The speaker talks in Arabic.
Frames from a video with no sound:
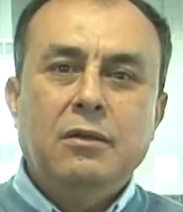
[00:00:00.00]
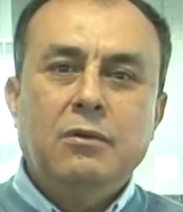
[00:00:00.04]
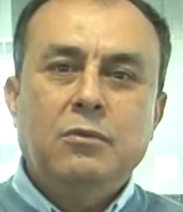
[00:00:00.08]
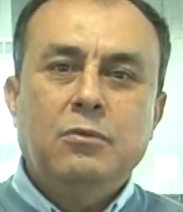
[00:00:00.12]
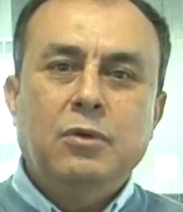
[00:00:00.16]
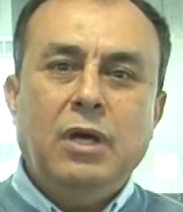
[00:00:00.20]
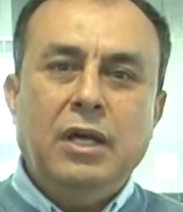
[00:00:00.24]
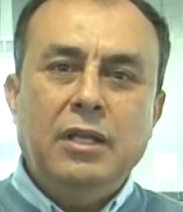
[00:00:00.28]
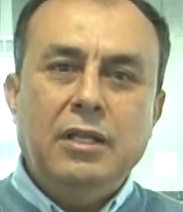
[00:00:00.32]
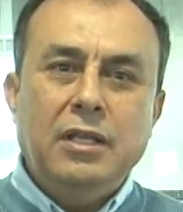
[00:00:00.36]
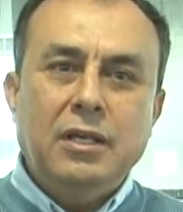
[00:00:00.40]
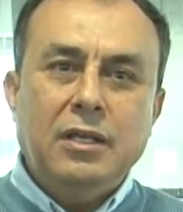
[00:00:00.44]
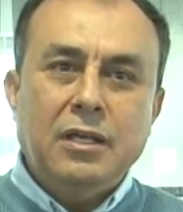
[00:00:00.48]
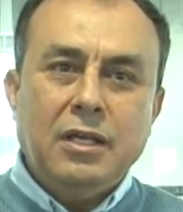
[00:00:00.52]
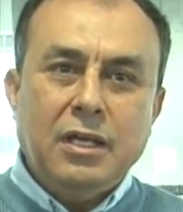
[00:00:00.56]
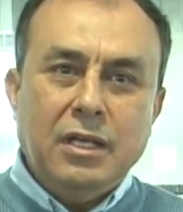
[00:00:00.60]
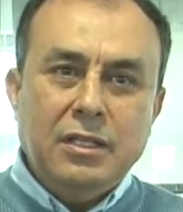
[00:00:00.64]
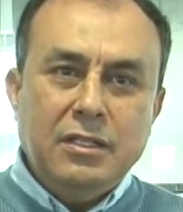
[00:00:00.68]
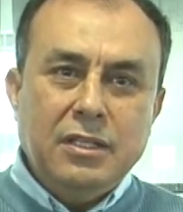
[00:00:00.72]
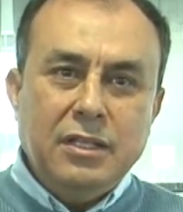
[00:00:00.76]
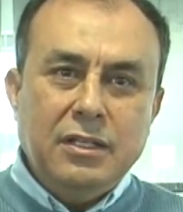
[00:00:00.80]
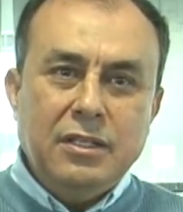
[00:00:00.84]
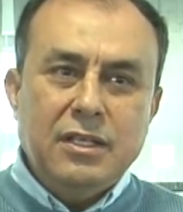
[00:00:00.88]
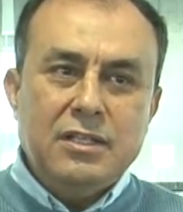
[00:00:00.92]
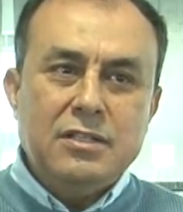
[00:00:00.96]
وإحنا
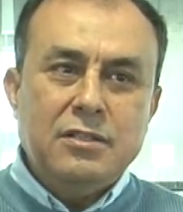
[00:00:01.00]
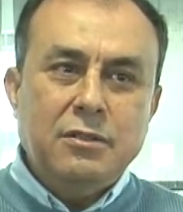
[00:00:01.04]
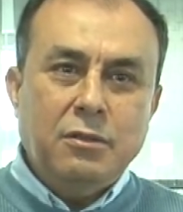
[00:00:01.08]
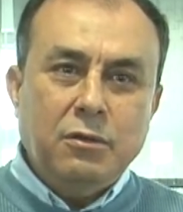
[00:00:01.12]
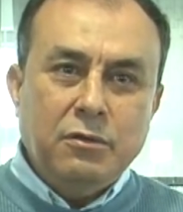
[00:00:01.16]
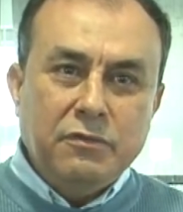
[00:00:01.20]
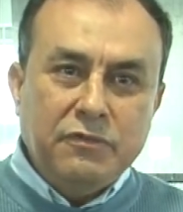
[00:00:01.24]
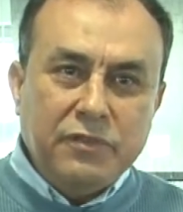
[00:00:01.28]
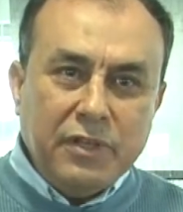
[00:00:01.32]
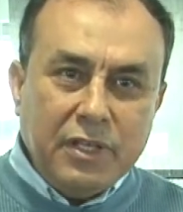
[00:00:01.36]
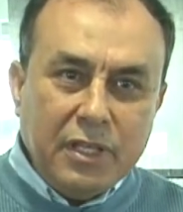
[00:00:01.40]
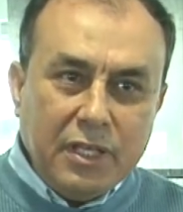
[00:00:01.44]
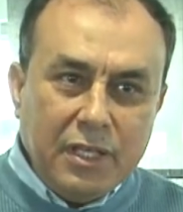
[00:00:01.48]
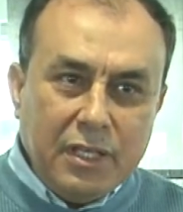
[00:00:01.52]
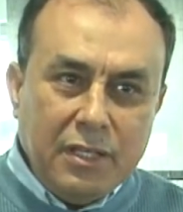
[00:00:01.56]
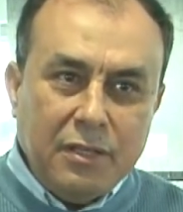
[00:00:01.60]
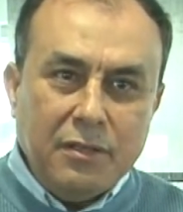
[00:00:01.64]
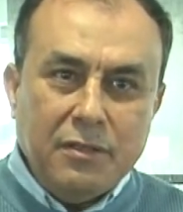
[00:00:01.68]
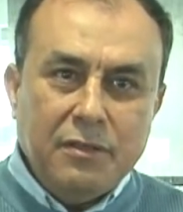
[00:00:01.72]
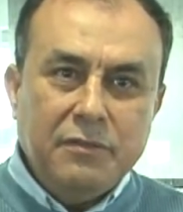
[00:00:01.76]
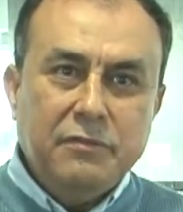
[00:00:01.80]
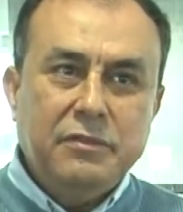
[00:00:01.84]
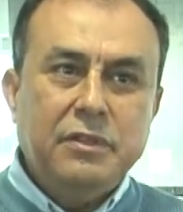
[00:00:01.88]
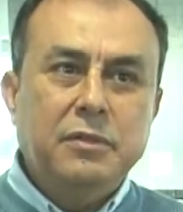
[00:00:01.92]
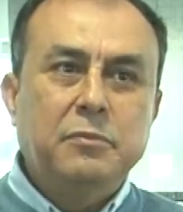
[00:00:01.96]
قاعدين نصنعوا فيها
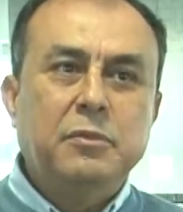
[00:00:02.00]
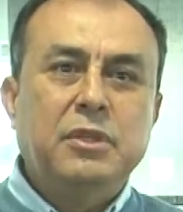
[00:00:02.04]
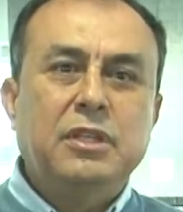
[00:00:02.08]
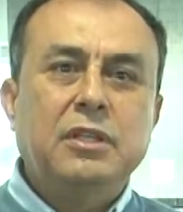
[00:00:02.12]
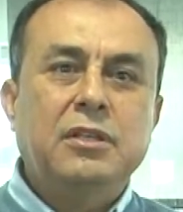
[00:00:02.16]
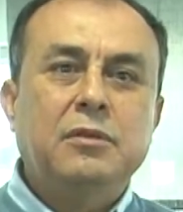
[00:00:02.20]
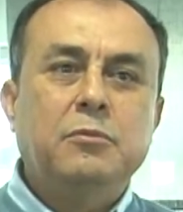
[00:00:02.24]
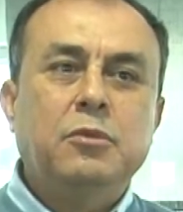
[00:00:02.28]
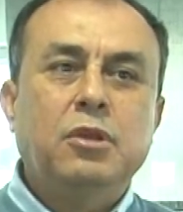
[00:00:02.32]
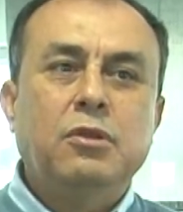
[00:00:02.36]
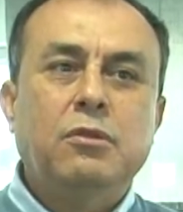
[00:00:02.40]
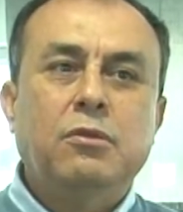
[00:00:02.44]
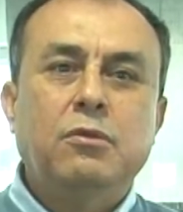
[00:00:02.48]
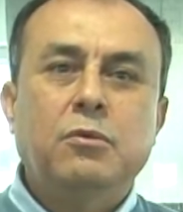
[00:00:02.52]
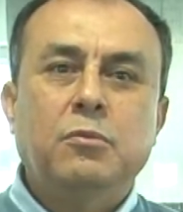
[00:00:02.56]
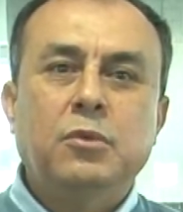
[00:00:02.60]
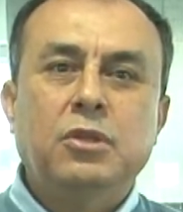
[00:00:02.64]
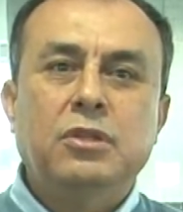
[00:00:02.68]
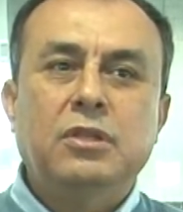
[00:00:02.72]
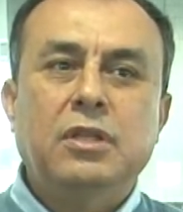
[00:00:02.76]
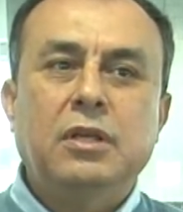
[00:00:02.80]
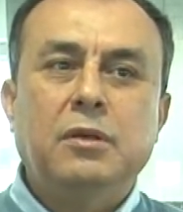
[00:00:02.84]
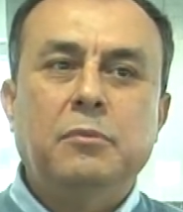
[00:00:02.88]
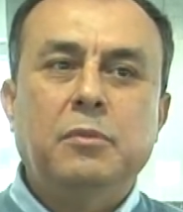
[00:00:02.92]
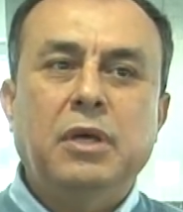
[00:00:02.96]
فهمتني منذ
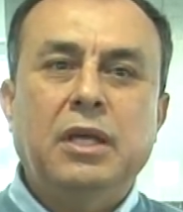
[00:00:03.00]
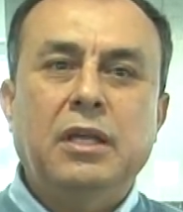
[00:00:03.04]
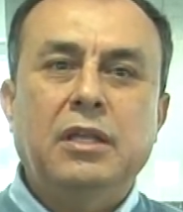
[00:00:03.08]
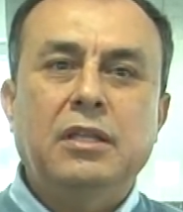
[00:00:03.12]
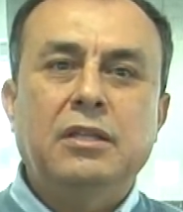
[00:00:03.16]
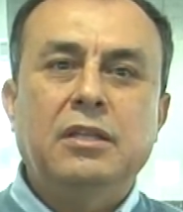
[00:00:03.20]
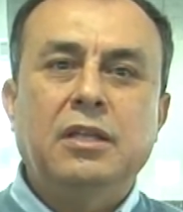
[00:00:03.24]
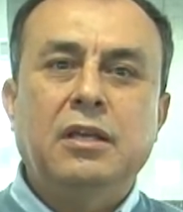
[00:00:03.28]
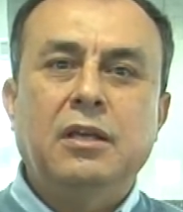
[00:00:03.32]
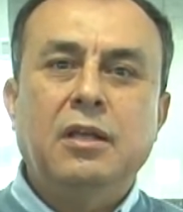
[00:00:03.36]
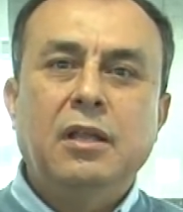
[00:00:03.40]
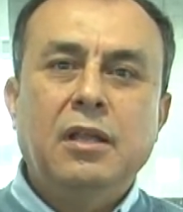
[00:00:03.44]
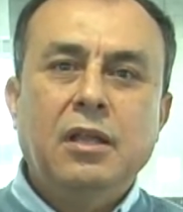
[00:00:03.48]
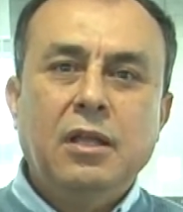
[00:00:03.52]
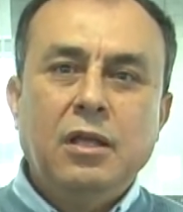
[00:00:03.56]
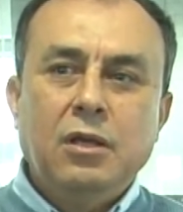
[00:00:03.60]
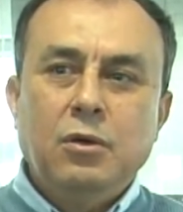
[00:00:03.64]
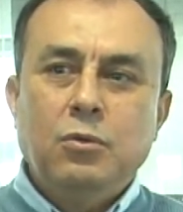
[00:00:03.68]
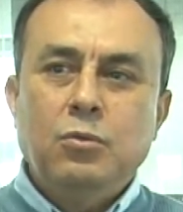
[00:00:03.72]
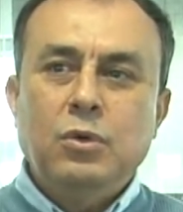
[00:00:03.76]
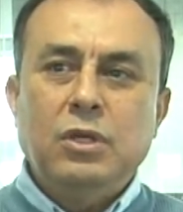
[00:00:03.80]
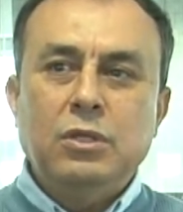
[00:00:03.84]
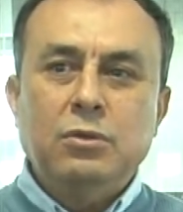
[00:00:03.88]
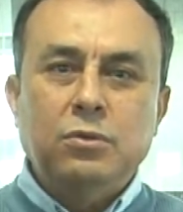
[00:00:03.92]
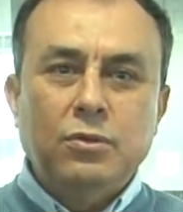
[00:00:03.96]
مدة بعيدة
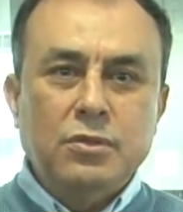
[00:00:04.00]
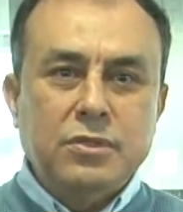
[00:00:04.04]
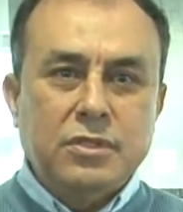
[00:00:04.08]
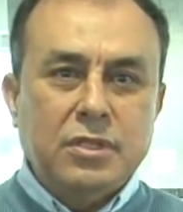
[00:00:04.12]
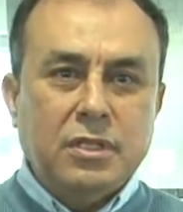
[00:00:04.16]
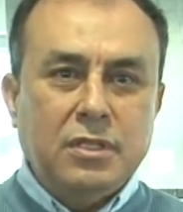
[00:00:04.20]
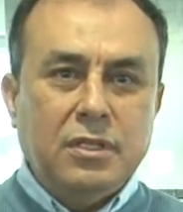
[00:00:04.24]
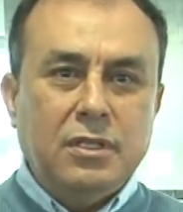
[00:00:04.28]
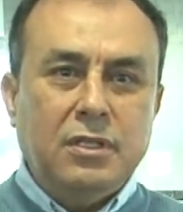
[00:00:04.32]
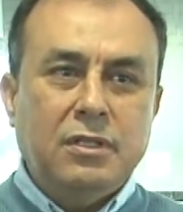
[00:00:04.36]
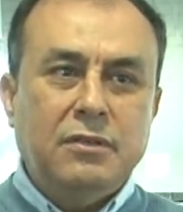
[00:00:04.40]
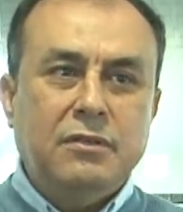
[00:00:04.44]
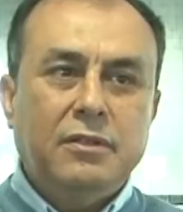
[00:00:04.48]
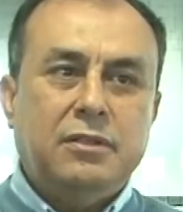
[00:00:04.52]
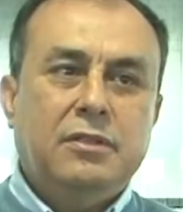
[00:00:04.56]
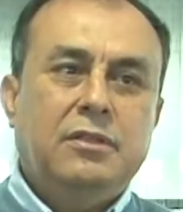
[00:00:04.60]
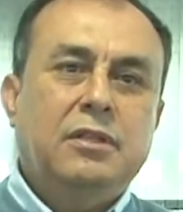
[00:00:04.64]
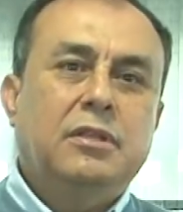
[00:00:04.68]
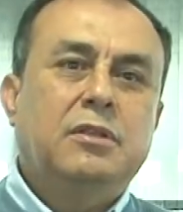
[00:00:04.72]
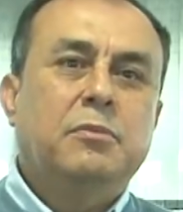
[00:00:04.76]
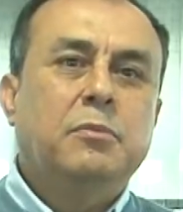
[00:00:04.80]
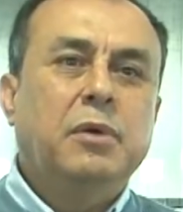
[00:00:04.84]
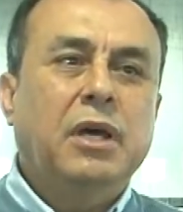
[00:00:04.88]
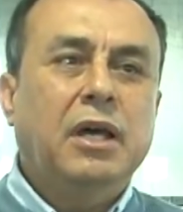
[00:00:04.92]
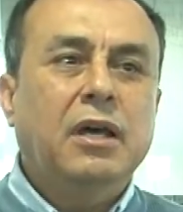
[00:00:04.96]
وتوصل
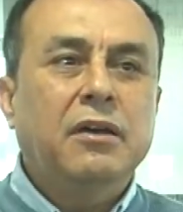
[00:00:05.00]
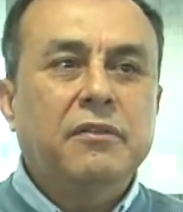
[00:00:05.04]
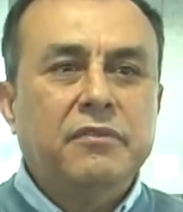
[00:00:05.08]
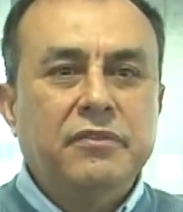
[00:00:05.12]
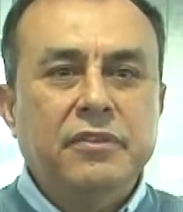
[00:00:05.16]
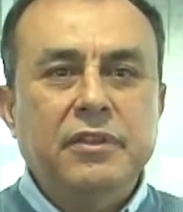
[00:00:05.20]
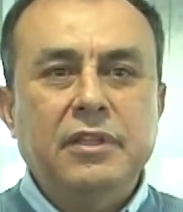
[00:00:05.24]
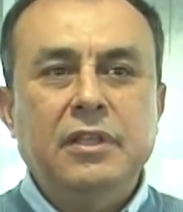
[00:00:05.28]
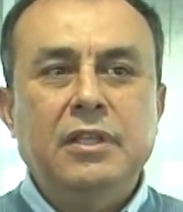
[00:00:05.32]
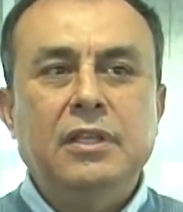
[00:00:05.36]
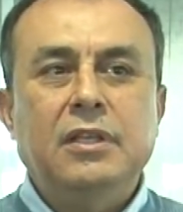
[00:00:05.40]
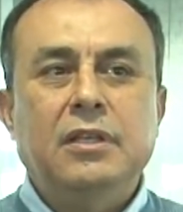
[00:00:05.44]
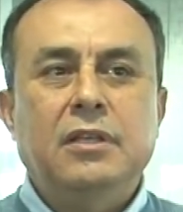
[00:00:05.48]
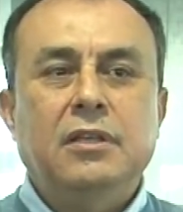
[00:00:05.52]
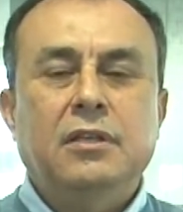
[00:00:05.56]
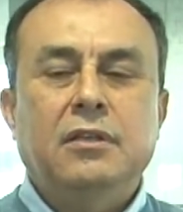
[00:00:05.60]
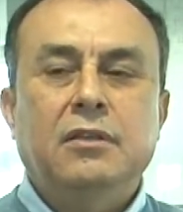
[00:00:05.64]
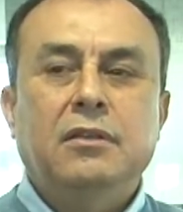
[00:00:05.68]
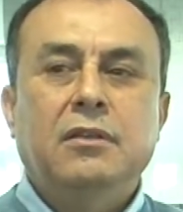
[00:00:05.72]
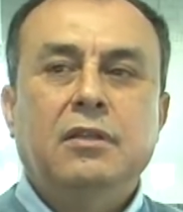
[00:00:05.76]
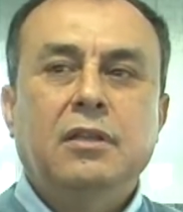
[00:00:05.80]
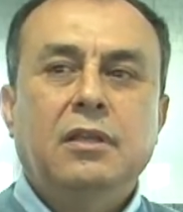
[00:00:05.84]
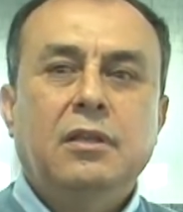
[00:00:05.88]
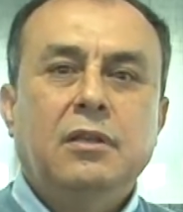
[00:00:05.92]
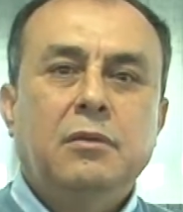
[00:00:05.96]
تتباع في